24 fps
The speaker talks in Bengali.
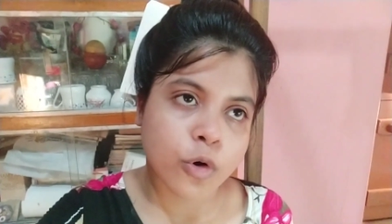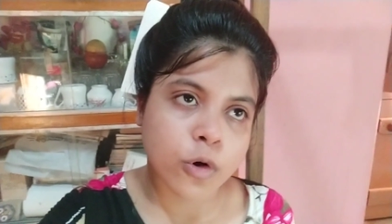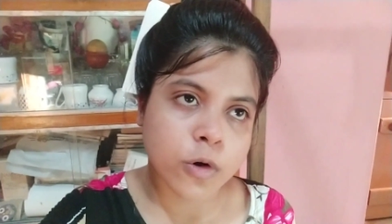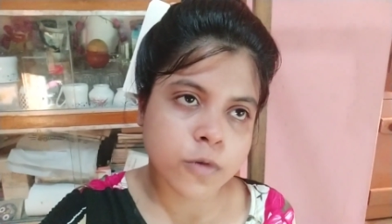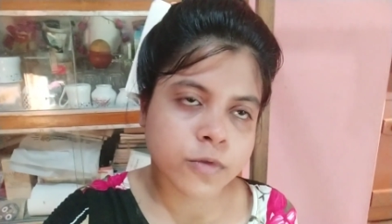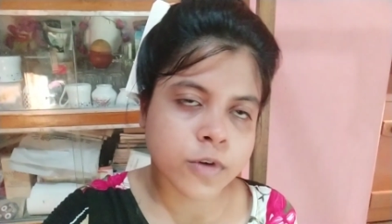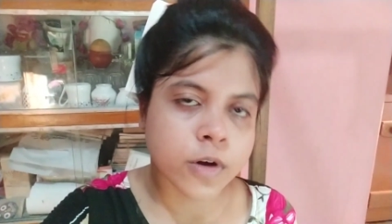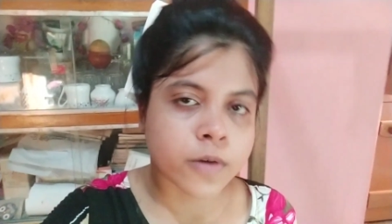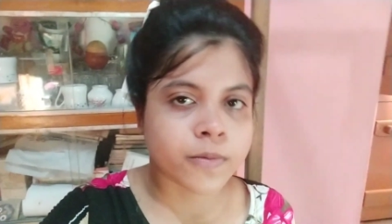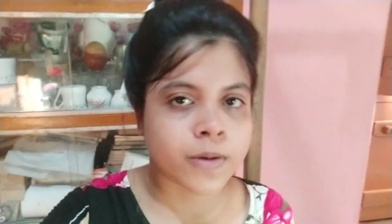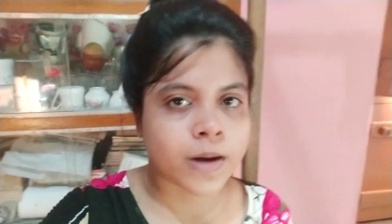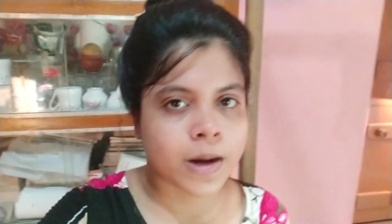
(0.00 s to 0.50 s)
ও
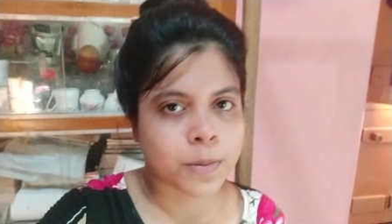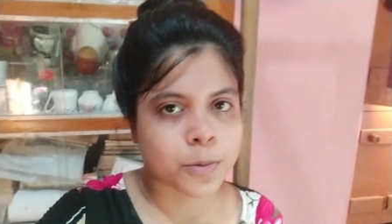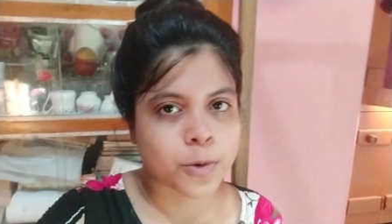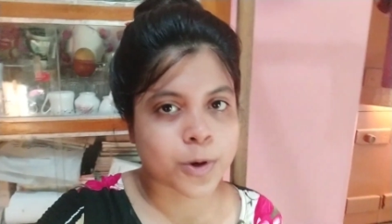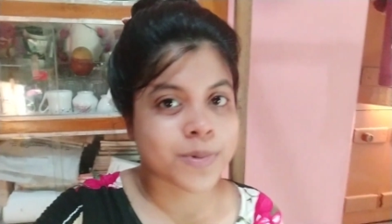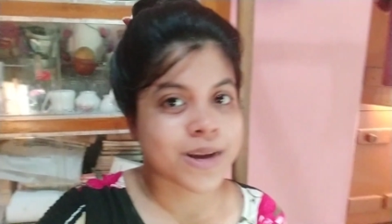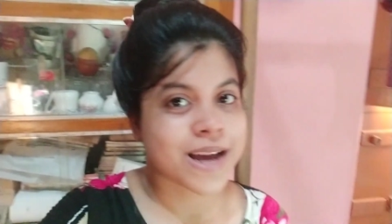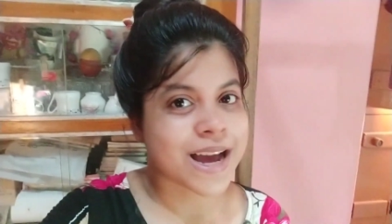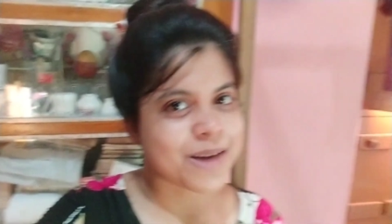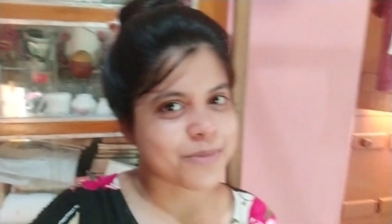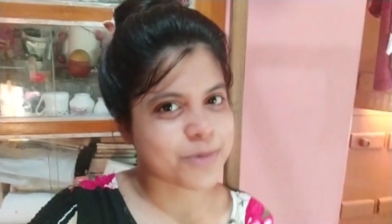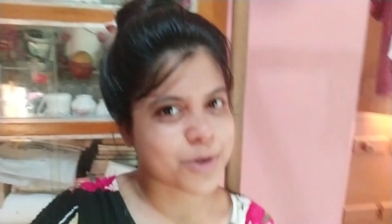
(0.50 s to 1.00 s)
ফর্ম ফিল আপ
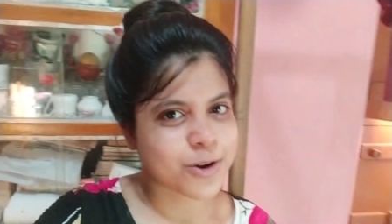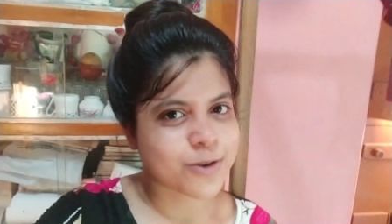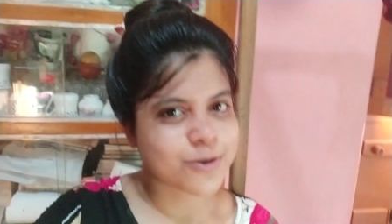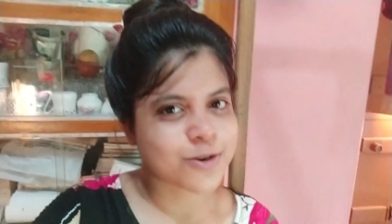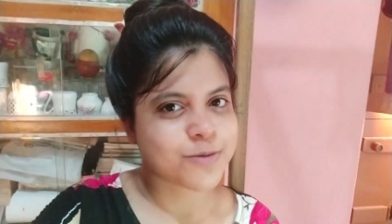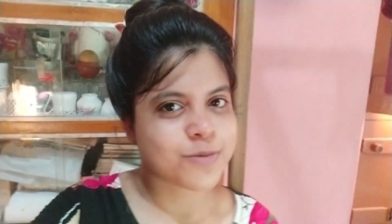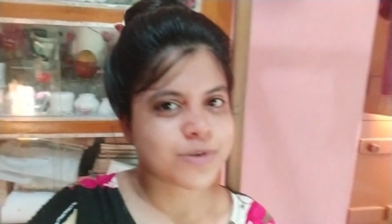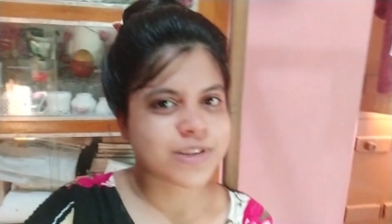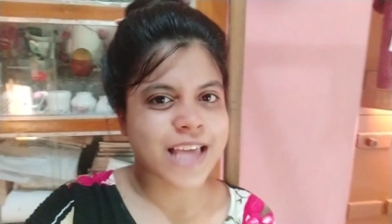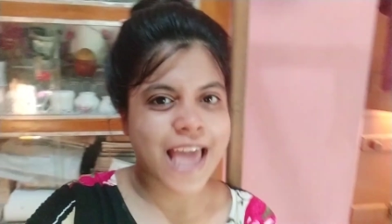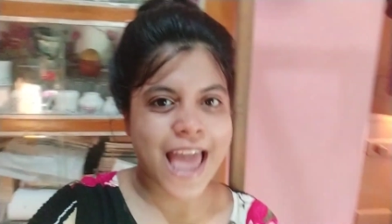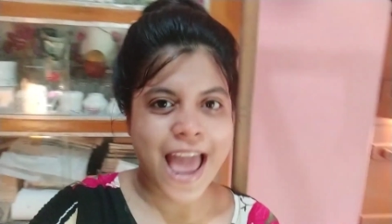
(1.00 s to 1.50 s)
করবে আমিও
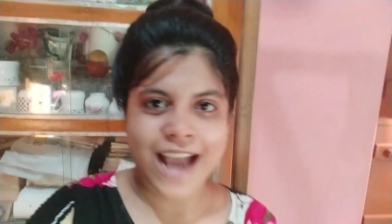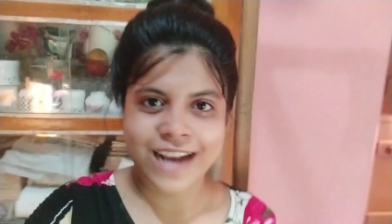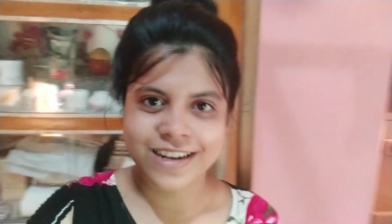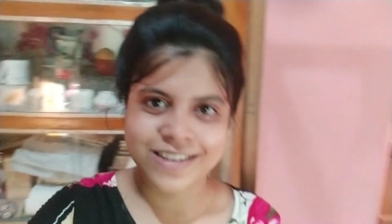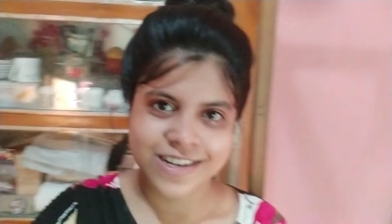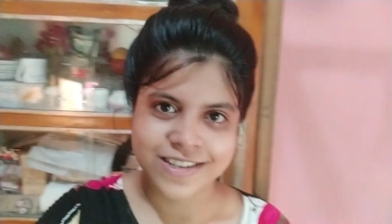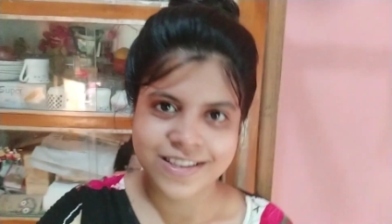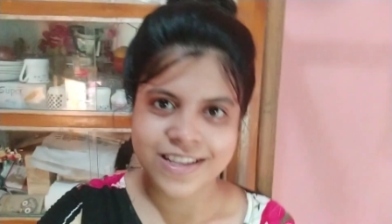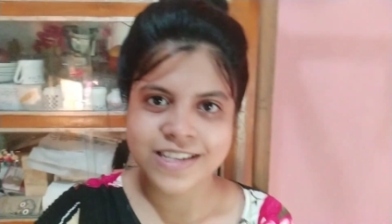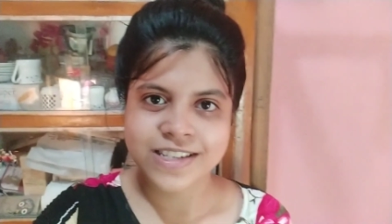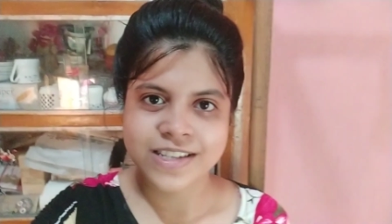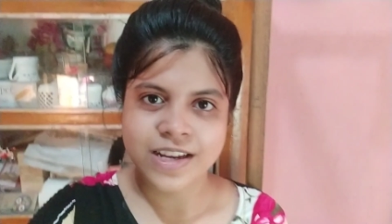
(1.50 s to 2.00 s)
করবো তো
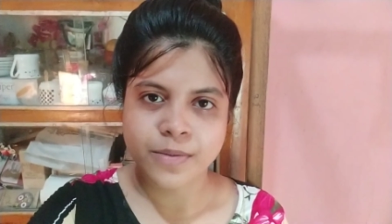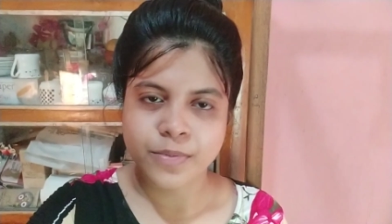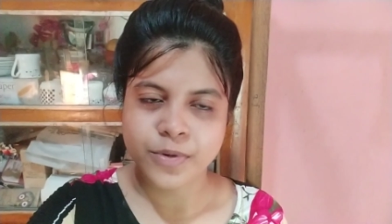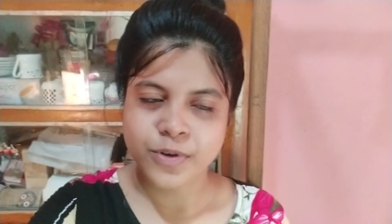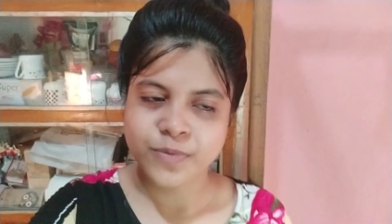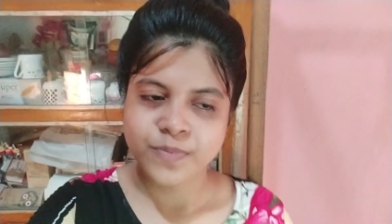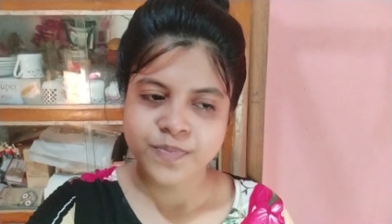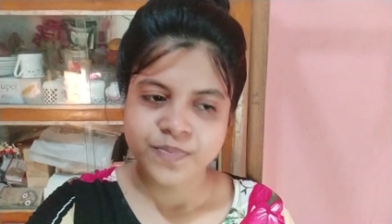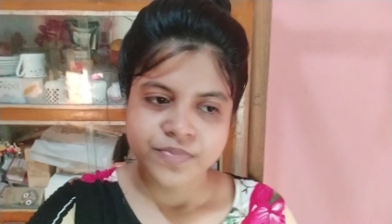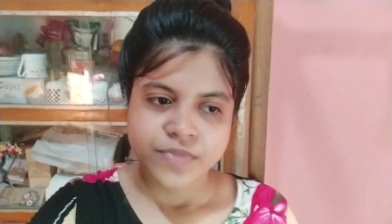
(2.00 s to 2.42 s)
একসাথেই যাব